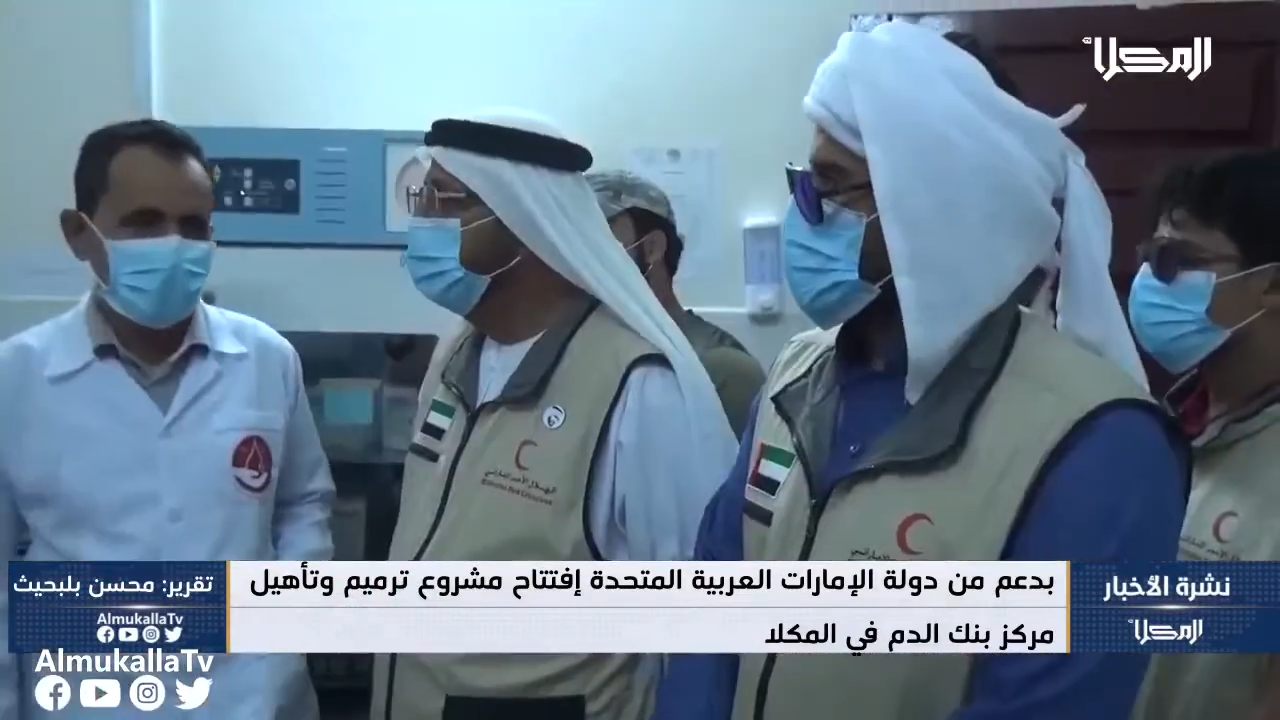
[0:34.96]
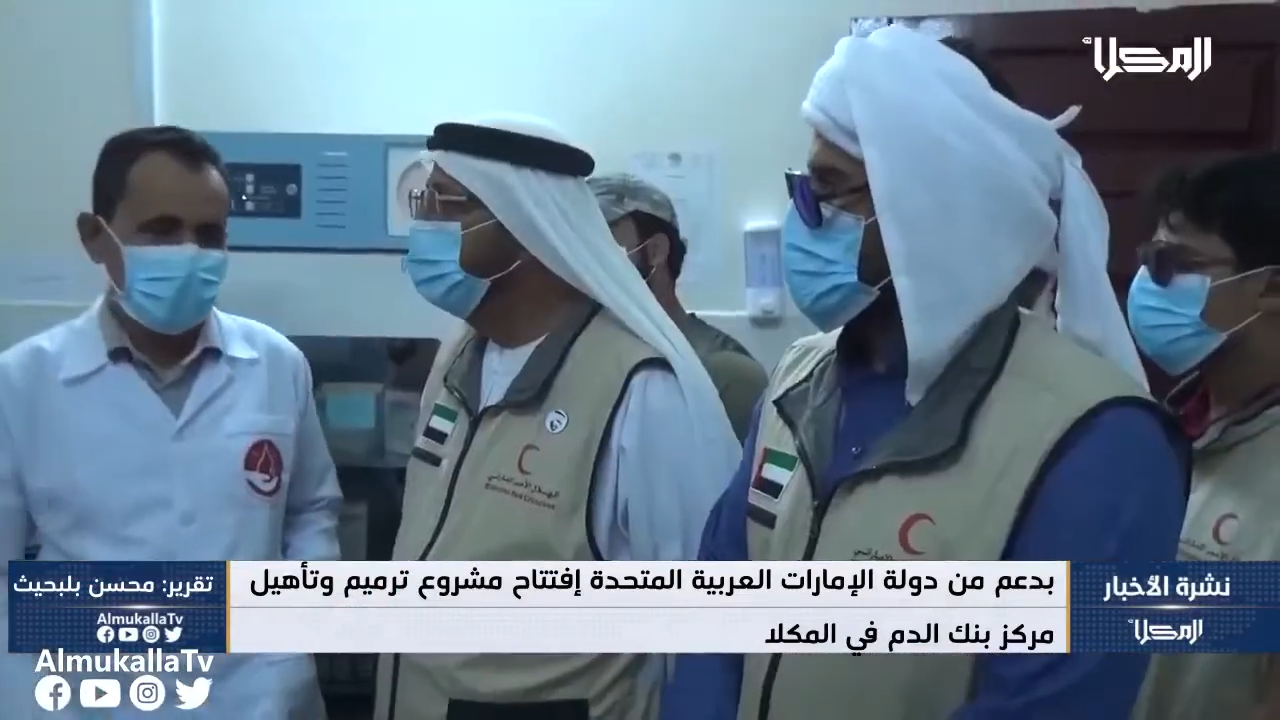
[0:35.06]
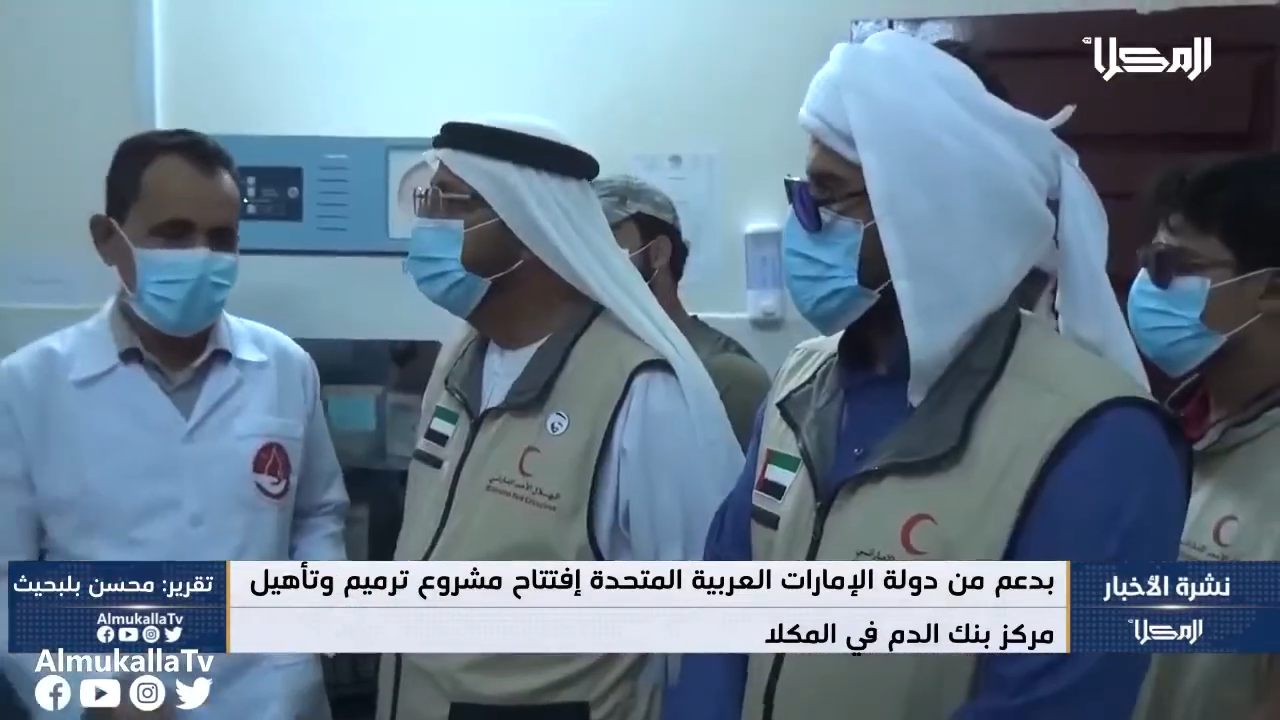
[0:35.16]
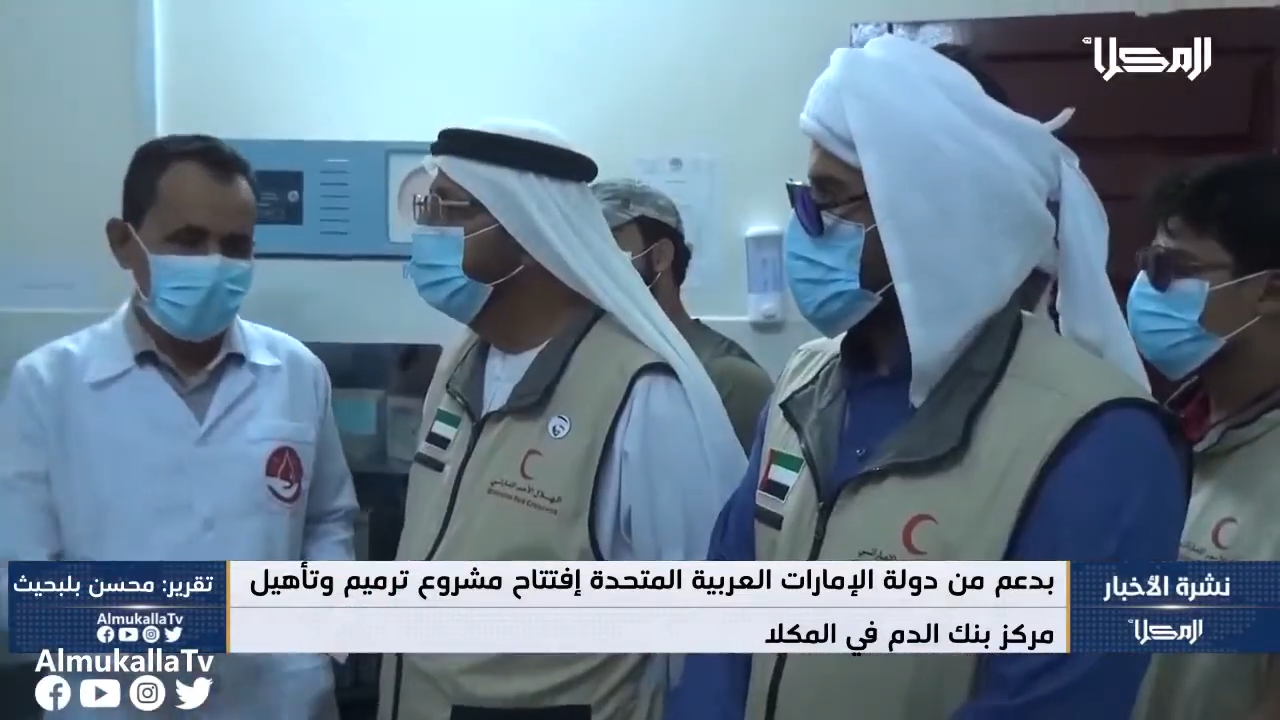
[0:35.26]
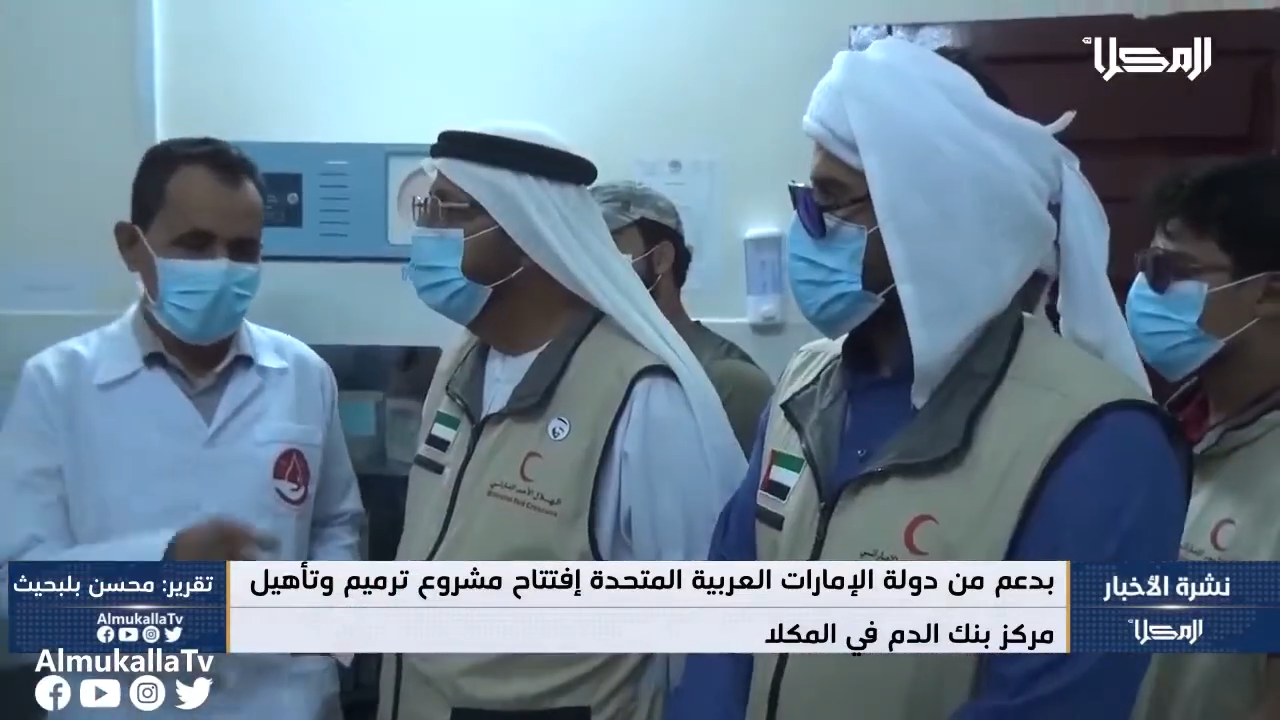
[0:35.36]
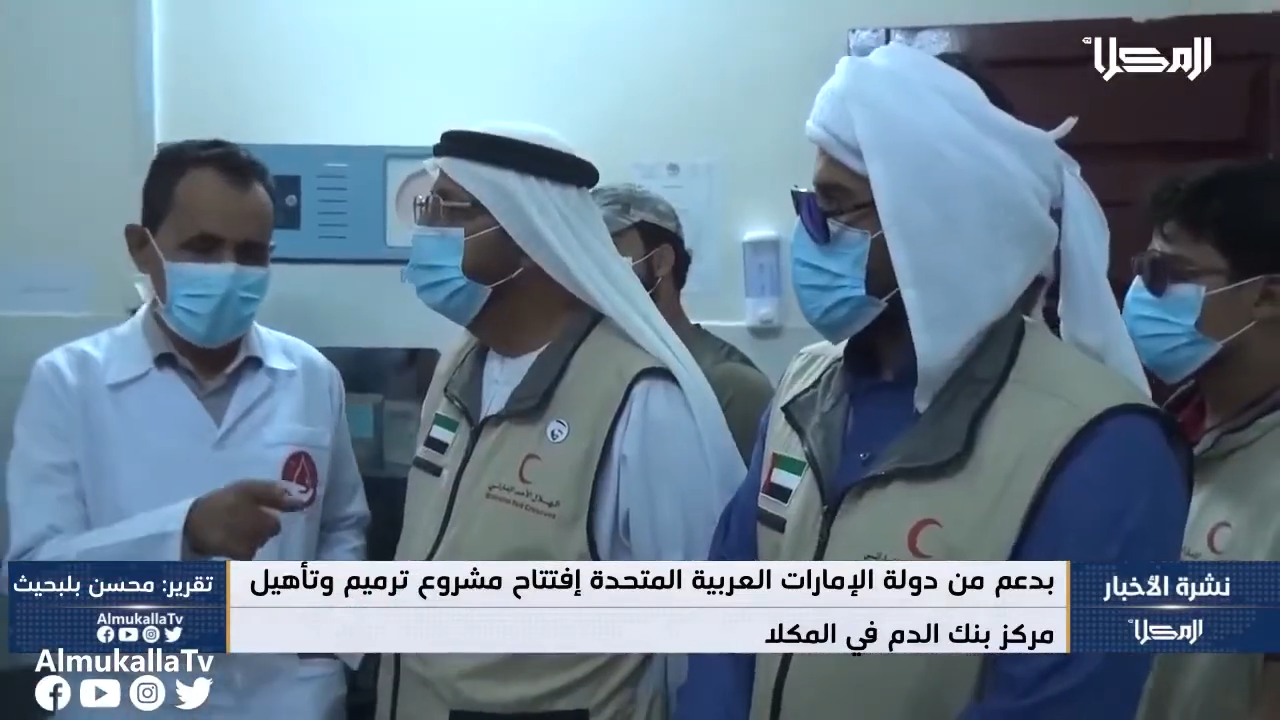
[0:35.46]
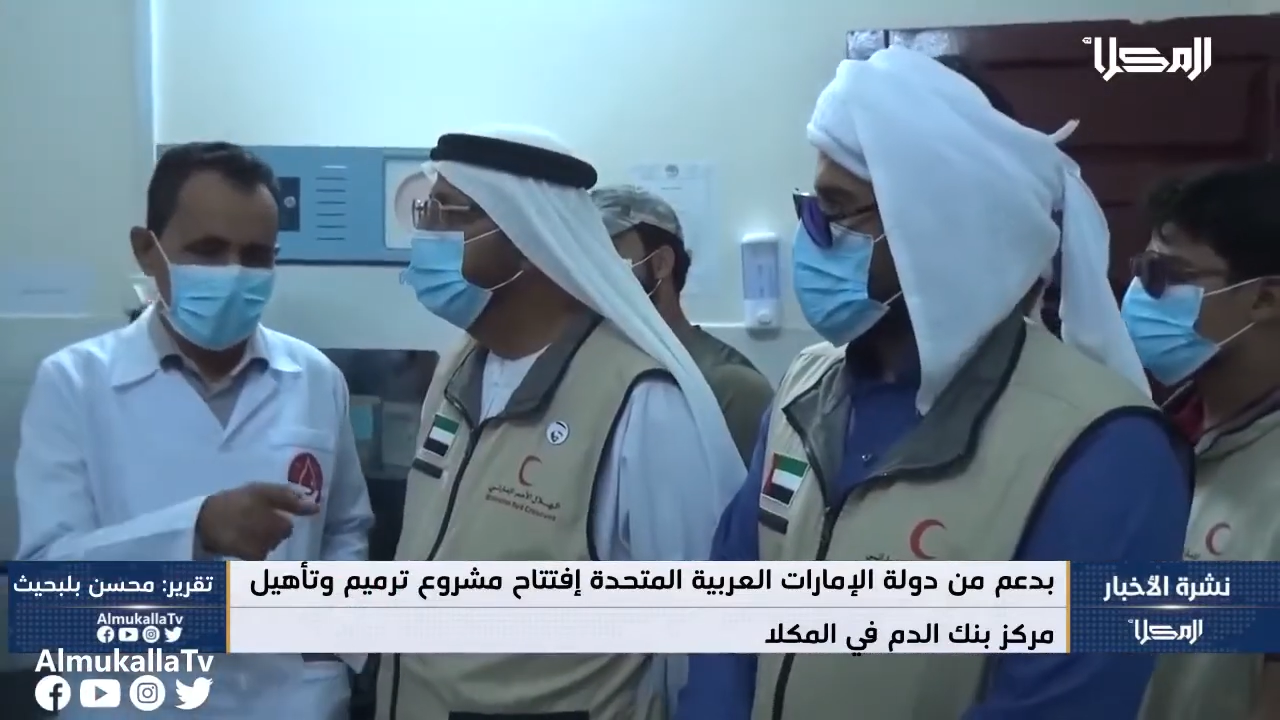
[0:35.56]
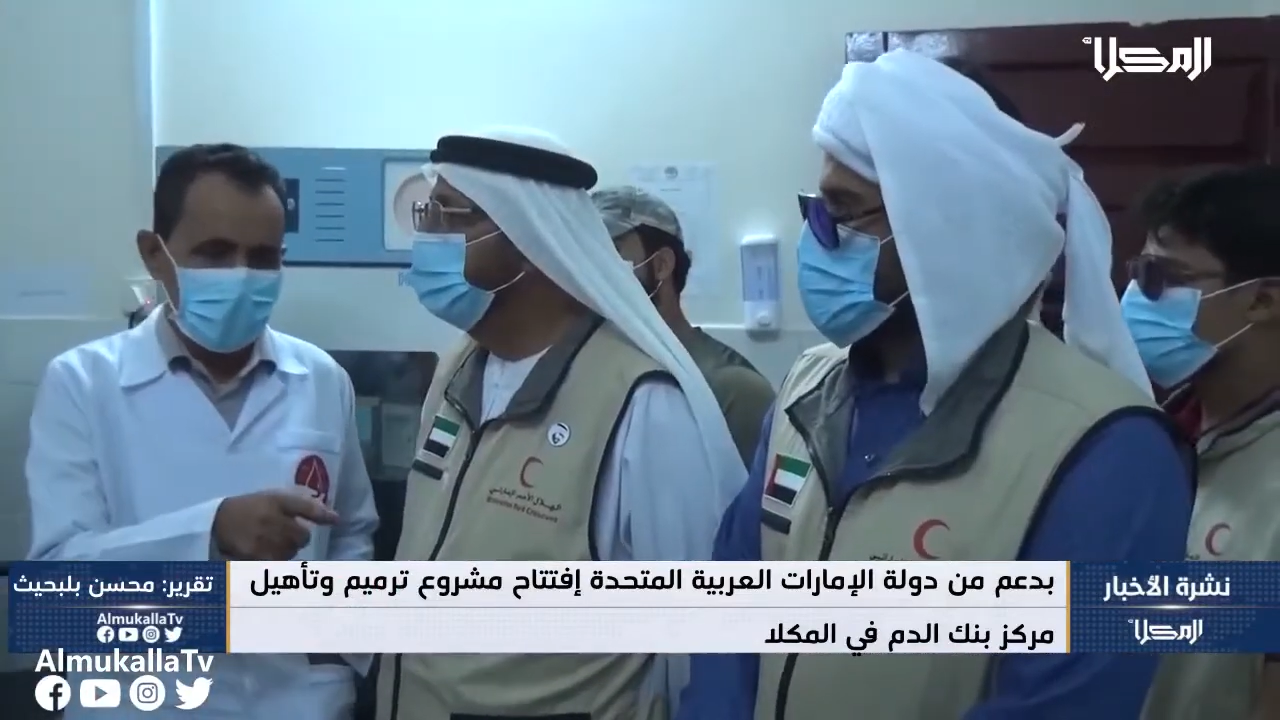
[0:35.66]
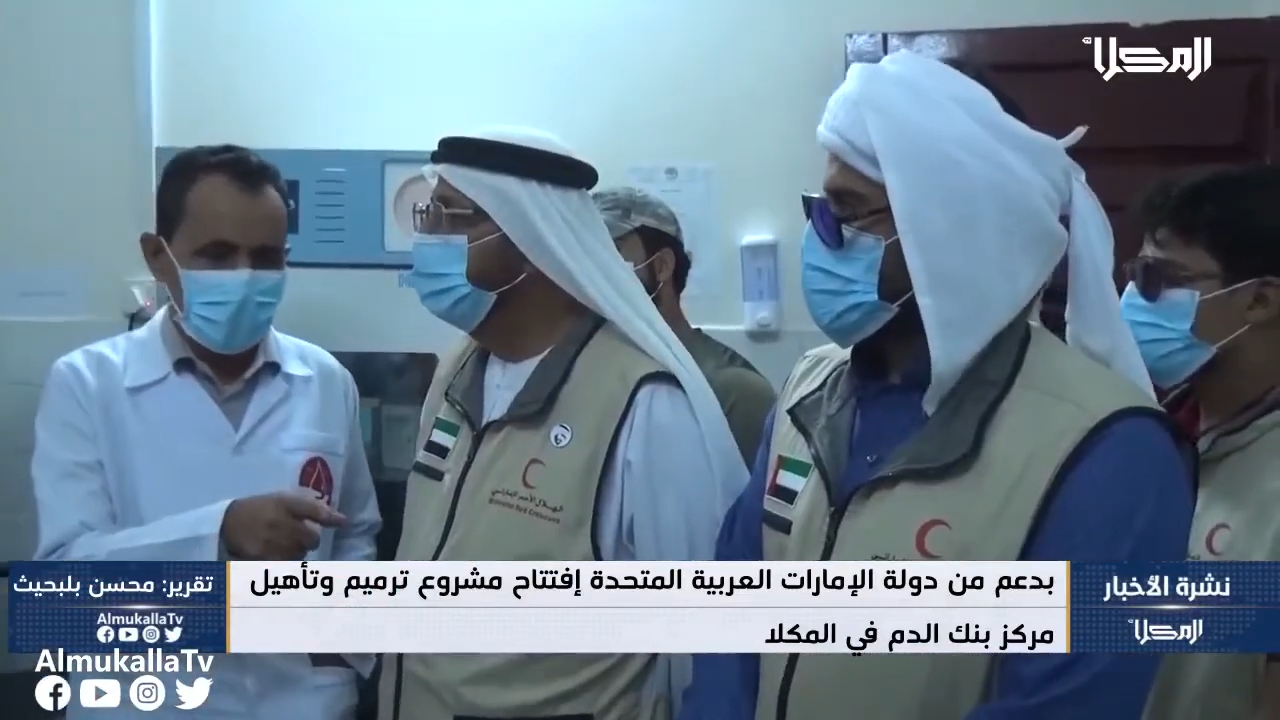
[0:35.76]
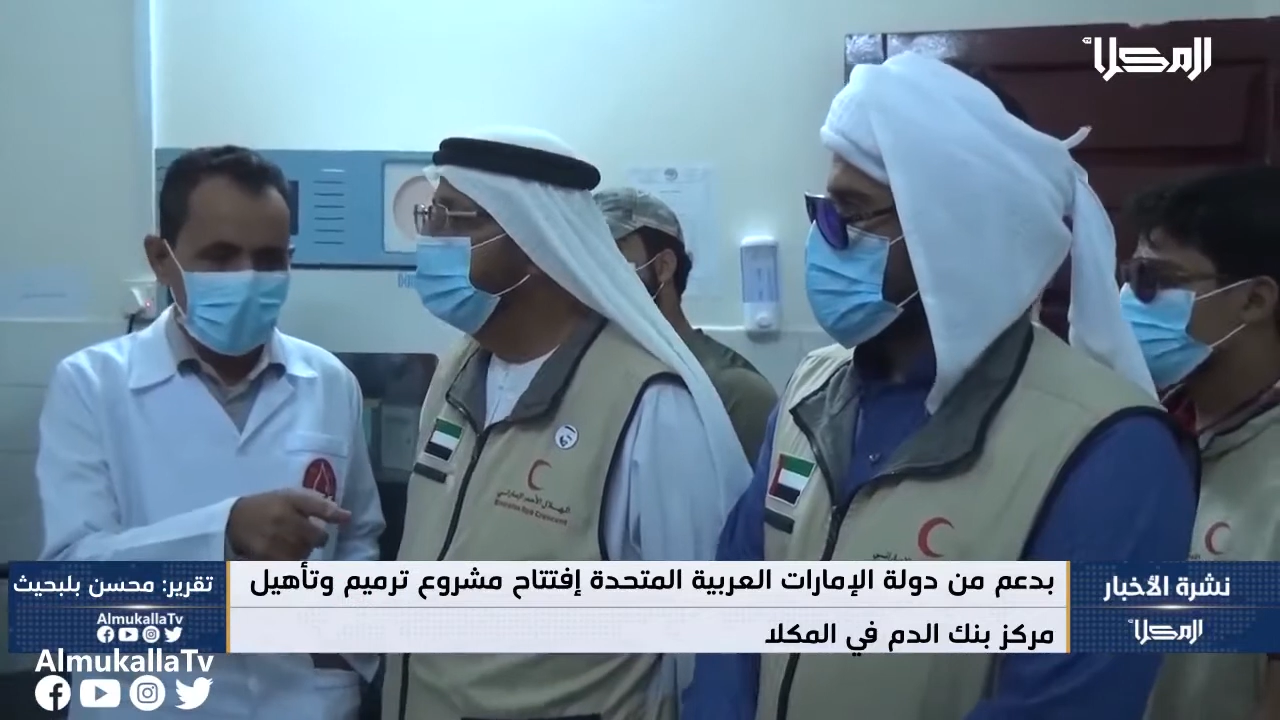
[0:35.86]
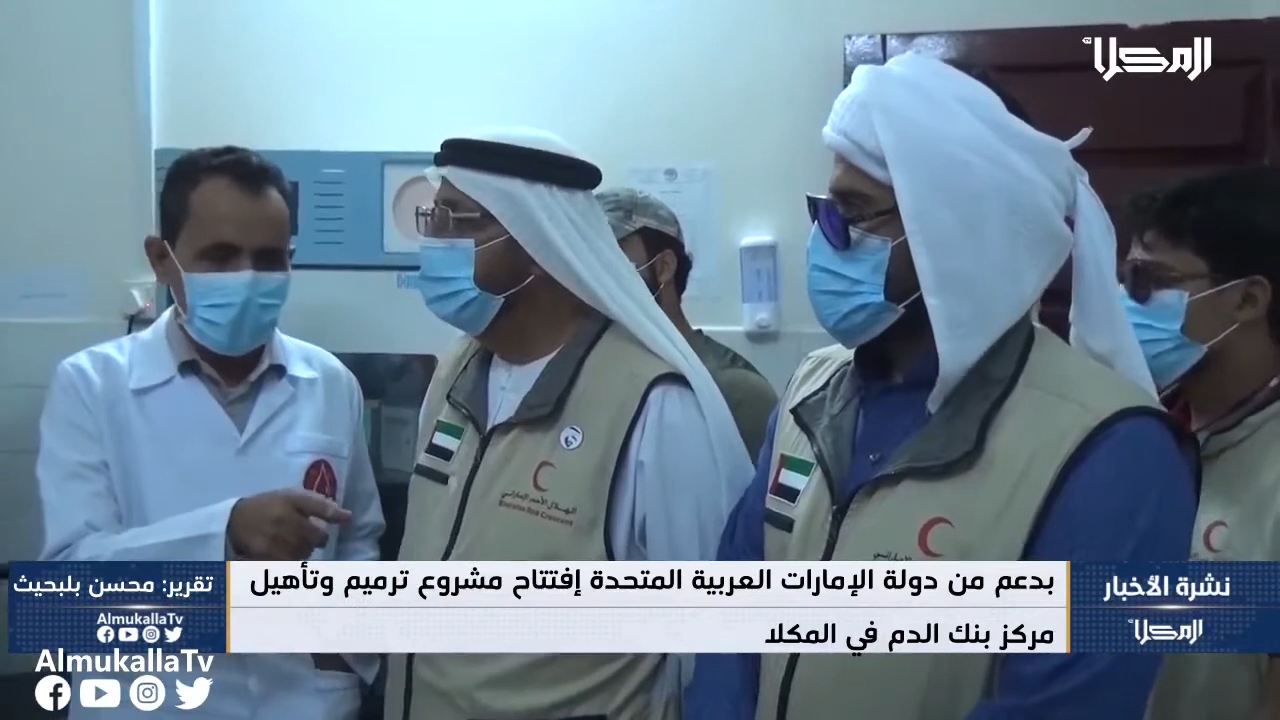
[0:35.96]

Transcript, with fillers: أو ما يعرف